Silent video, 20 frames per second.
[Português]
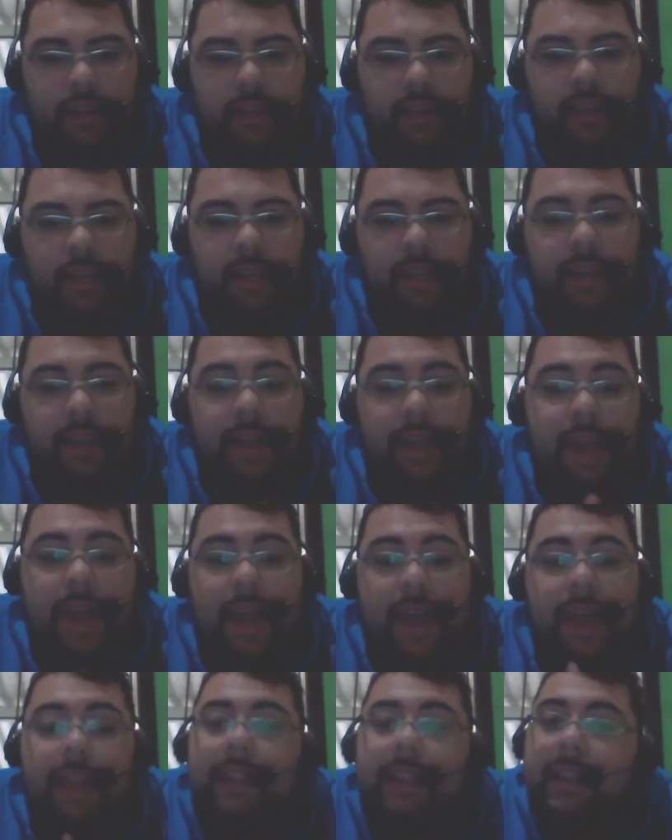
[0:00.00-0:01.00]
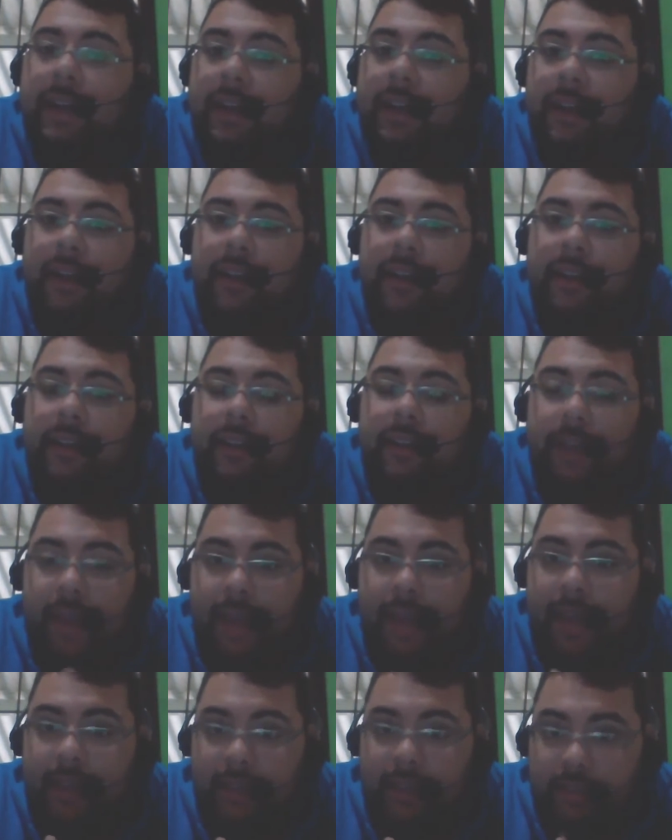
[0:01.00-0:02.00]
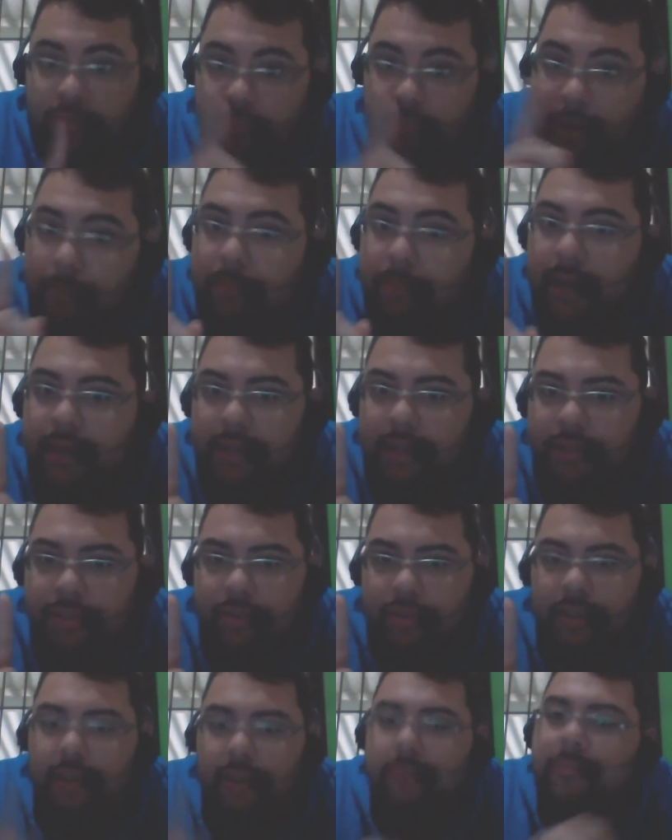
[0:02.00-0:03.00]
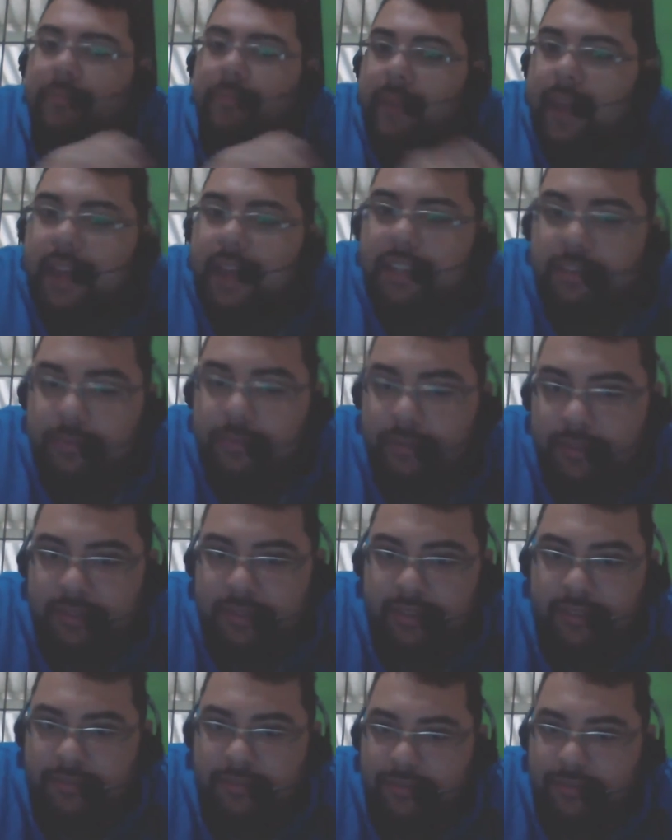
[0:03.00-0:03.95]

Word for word: E ela, ela, numa banca de jornal, mesmo se